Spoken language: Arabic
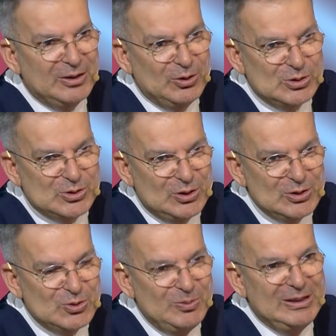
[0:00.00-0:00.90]
الرولز
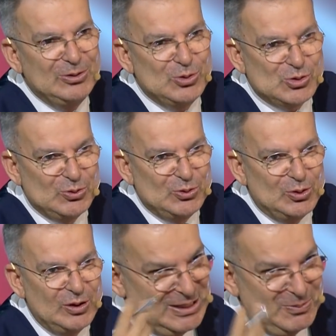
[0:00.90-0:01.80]
رويس ومين الدوشوفو؟
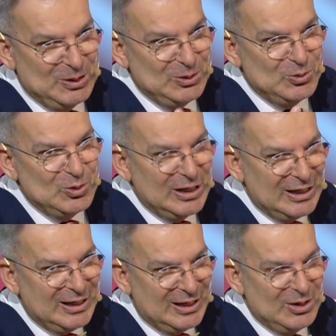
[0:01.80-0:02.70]
نبيل
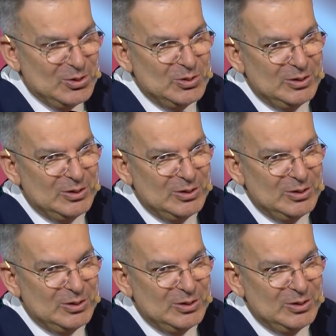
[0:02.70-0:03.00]
الاولى أو